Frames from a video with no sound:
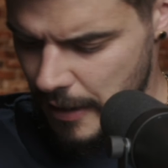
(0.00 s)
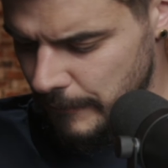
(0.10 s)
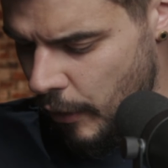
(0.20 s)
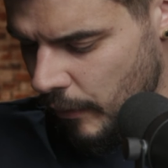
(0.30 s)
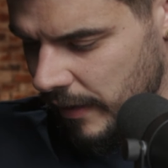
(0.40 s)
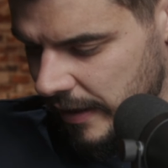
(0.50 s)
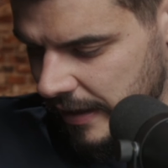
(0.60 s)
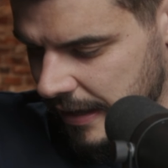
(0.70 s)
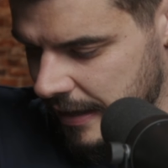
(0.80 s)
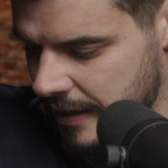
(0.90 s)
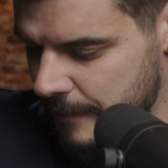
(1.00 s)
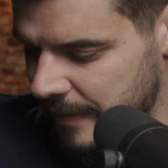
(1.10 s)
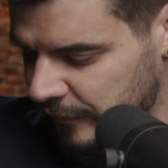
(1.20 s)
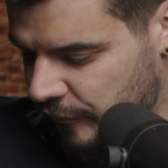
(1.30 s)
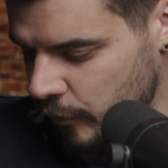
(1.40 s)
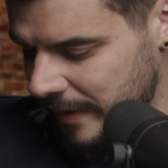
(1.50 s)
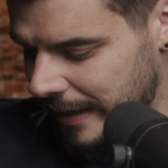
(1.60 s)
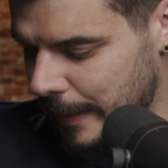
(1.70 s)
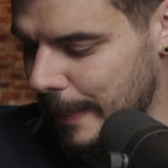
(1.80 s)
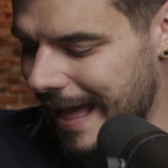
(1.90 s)
Bom,
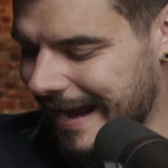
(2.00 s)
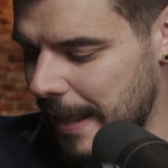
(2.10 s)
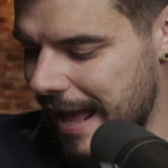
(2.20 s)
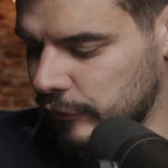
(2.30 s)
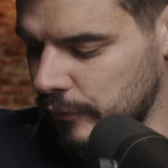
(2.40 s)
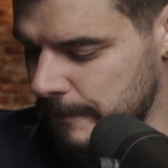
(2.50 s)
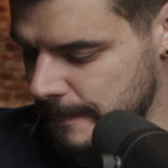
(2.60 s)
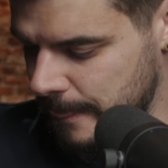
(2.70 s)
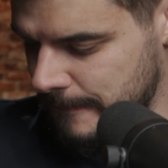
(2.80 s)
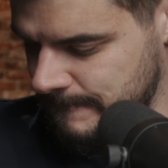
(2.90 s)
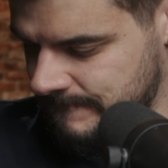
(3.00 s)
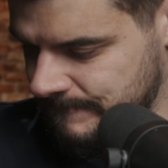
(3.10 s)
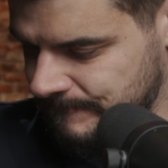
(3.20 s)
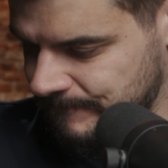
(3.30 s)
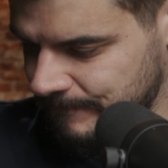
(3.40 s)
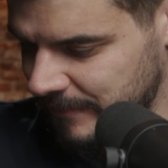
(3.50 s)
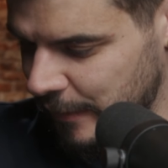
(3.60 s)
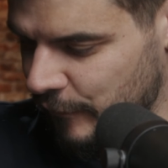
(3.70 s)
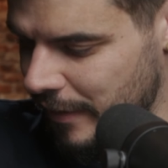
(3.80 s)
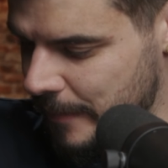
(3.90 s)
perfume lacrado,
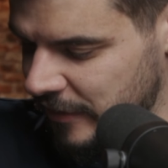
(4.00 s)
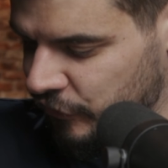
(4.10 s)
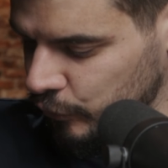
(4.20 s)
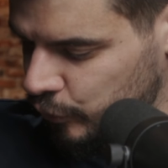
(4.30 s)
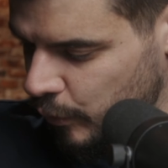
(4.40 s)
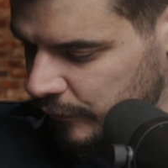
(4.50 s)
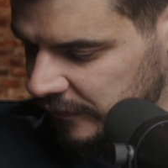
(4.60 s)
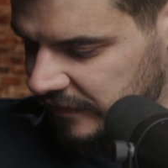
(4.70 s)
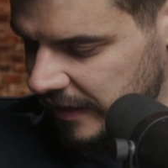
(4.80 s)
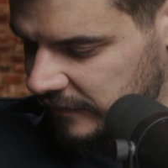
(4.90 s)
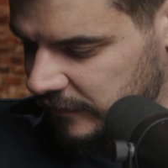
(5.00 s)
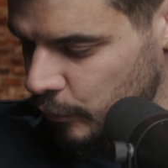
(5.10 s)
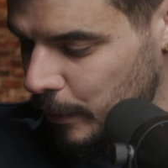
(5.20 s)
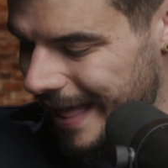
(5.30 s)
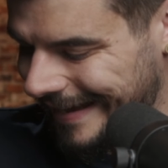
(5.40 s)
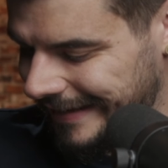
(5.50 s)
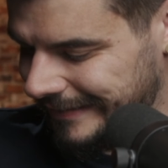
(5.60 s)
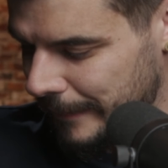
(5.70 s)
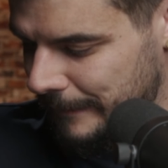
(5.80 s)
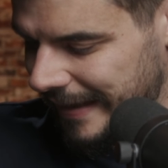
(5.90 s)
eu vou abrir junto com vocês. O lacre
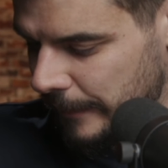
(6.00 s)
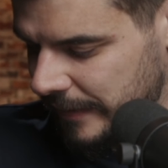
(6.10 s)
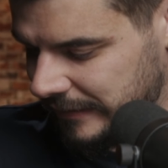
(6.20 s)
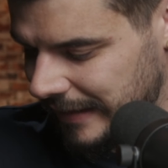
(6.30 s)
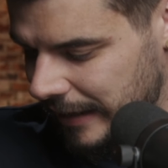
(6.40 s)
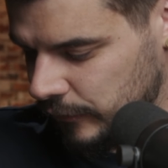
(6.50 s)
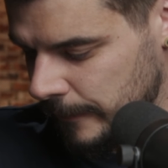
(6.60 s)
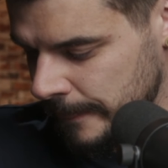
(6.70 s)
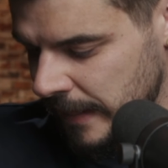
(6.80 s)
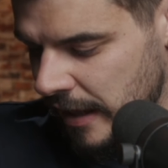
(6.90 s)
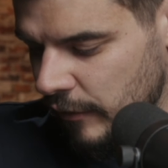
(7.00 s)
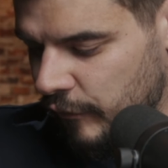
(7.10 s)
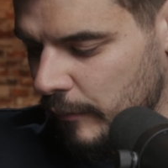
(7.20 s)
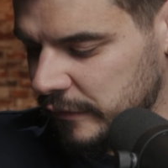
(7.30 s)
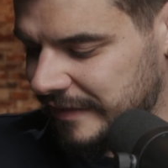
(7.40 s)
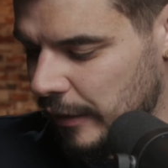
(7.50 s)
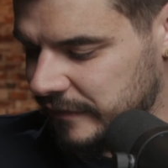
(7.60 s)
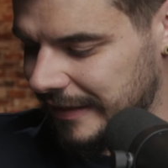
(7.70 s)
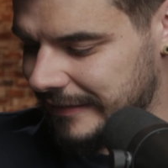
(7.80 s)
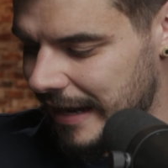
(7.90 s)
tá bem apertado. Vou mostrar
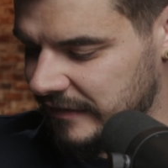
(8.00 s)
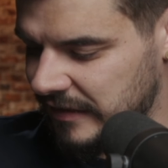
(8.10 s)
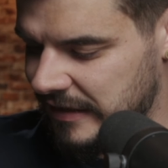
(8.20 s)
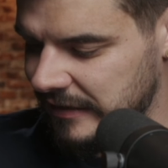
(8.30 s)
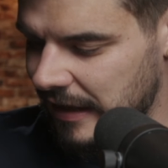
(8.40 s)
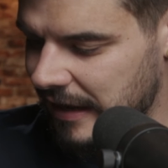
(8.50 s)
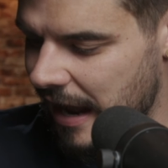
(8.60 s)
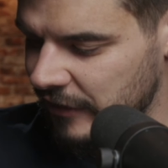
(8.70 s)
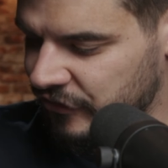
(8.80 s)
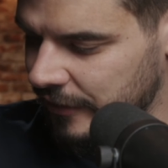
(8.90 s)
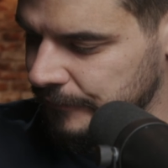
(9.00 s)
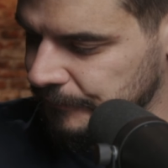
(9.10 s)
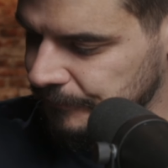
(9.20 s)
os detalhes aqui da caixa.